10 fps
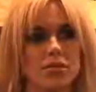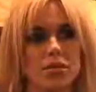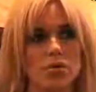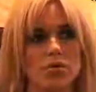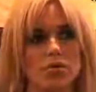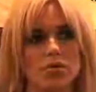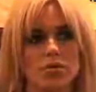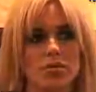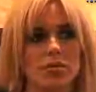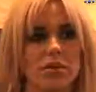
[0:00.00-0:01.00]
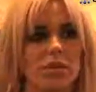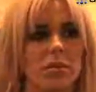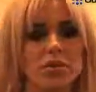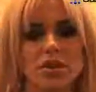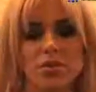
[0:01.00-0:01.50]
Już.
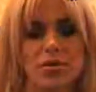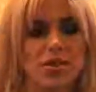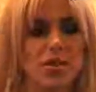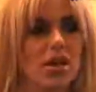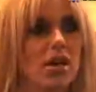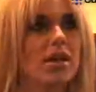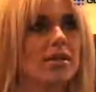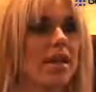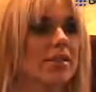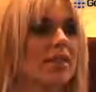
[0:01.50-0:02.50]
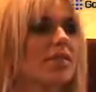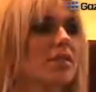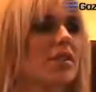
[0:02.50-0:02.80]
Yy, tak, tak, wezmę,